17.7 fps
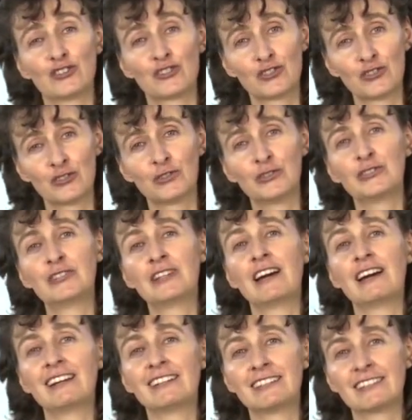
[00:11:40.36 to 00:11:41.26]

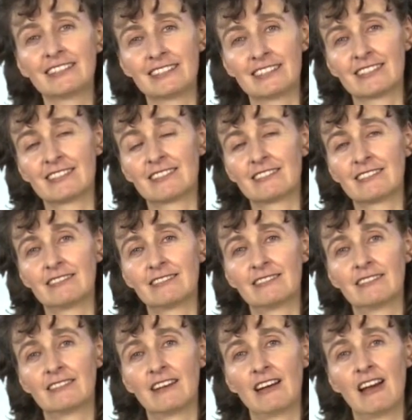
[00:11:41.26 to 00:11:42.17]
Schönheit ist,
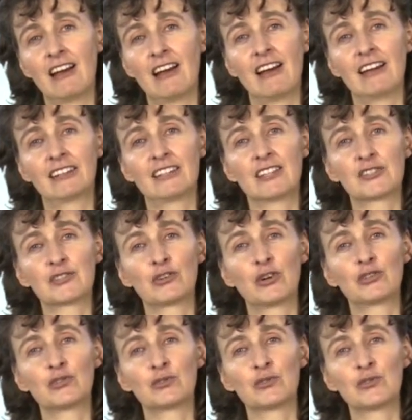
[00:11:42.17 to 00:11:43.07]
dass
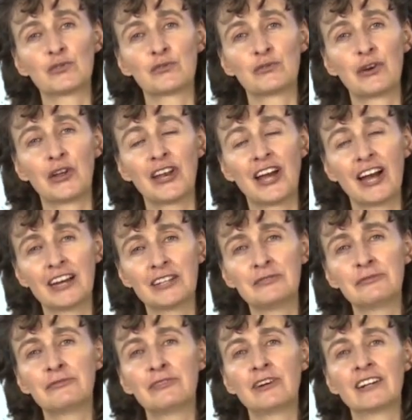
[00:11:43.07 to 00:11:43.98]
Gott uns von
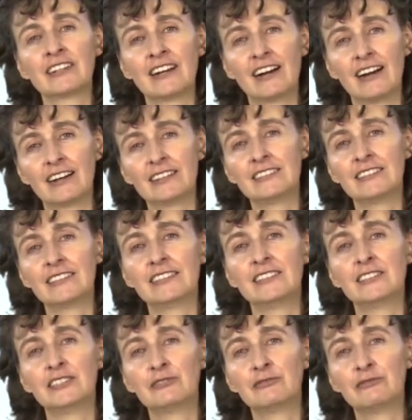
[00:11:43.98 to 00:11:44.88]
Anfang an
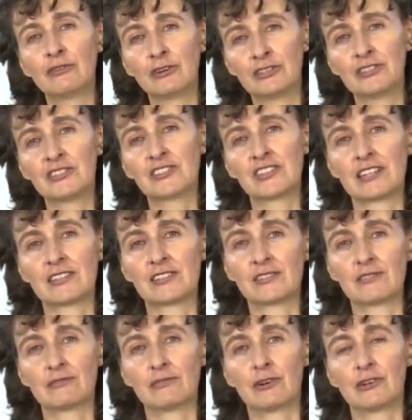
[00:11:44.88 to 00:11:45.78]
in die Wonne
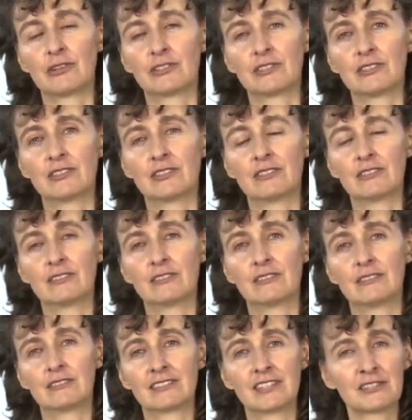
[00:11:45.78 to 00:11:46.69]
setzen wollte.
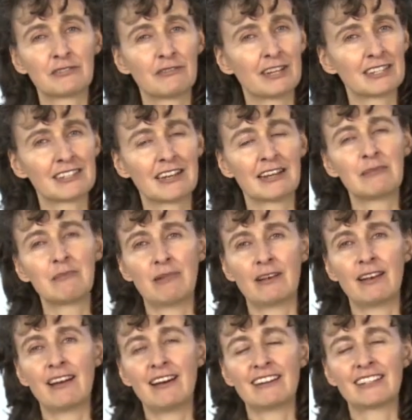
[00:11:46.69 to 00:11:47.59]
Das war sein
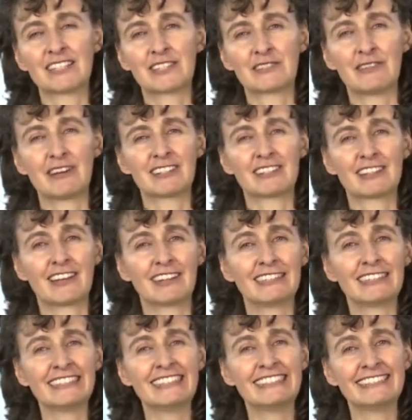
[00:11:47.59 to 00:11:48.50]
Plan, das war
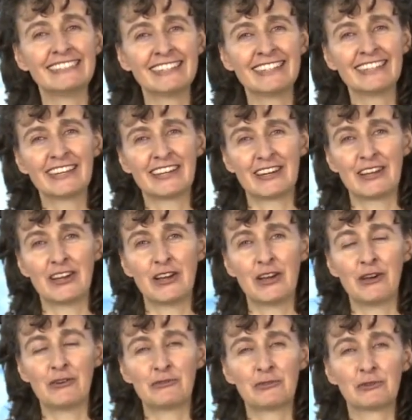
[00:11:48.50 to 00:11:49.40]
seine Idee
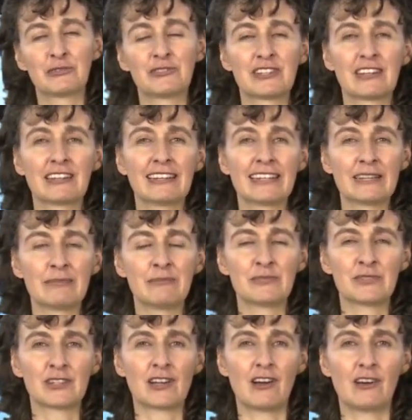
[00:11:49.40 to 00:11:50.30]
für unseren
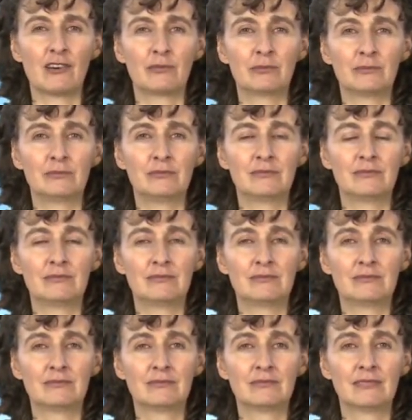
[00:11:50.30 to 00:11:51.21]
Lebensraum.
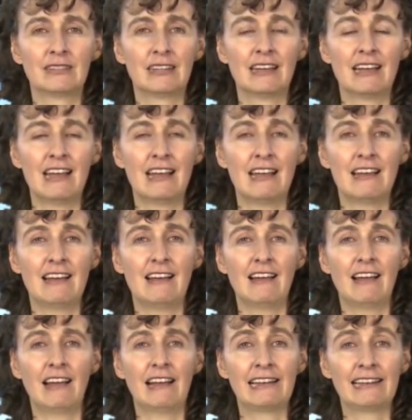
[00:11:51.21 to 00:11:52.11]

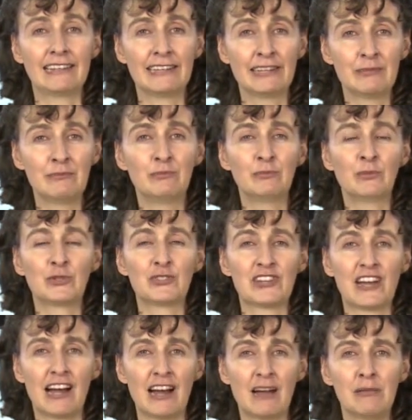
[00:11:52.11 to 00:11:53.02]
Leben
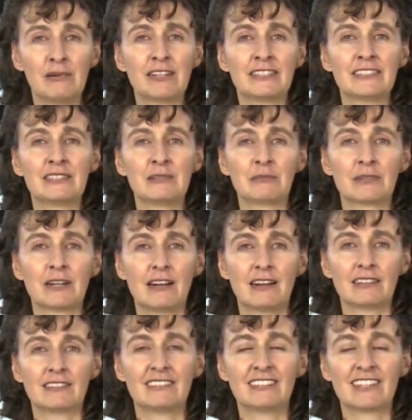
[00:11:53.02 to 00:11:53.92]
und Arbeiten im
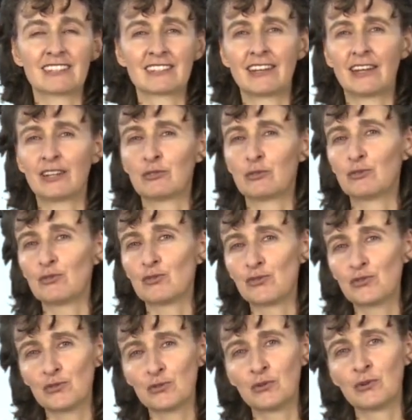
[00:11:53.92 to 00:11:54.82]
Garten, das kann
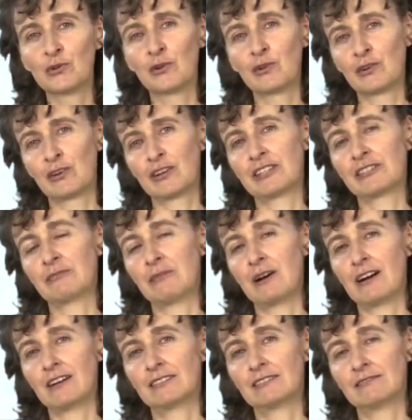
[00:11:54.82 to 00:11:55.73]
uns so glücklich
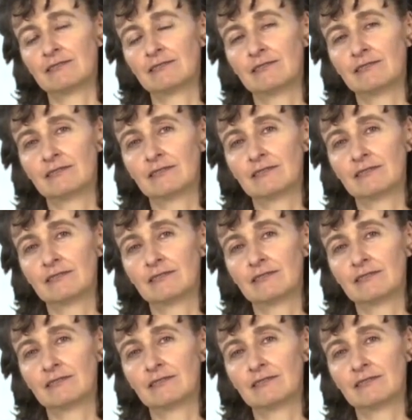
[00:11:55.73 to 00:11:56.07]
machen.